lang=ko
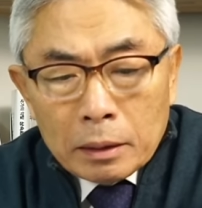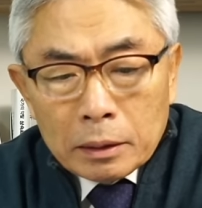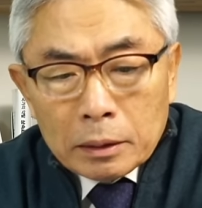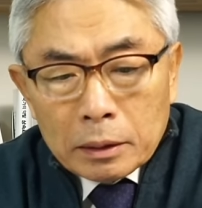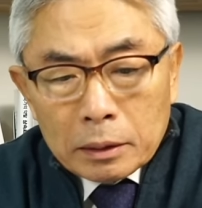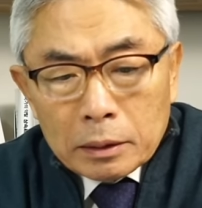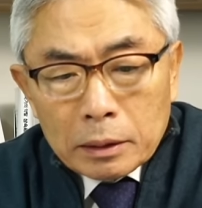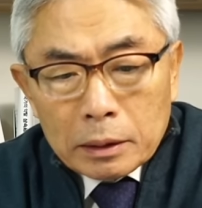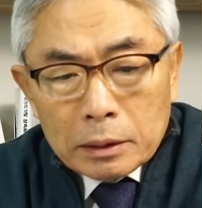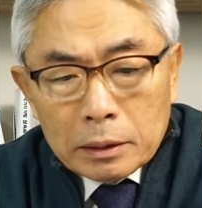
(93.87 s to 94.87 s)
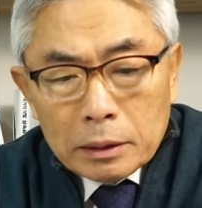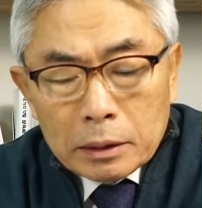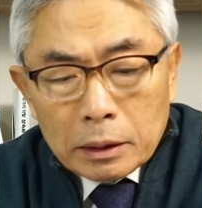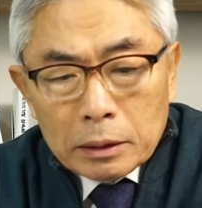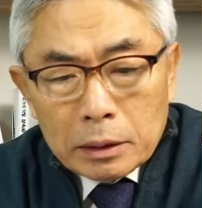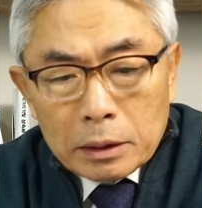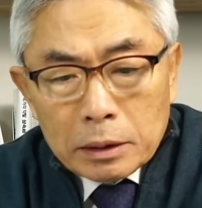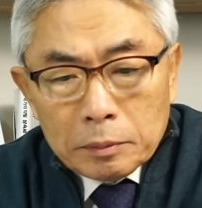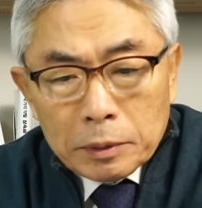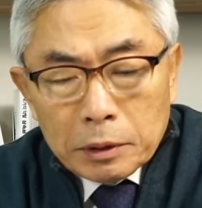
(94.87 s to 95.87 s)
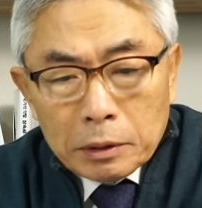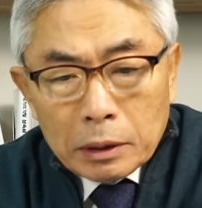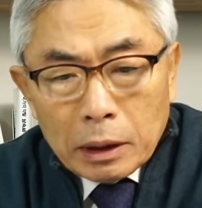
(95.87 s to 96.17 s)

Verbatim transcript: 어, 그래서 2000년 12월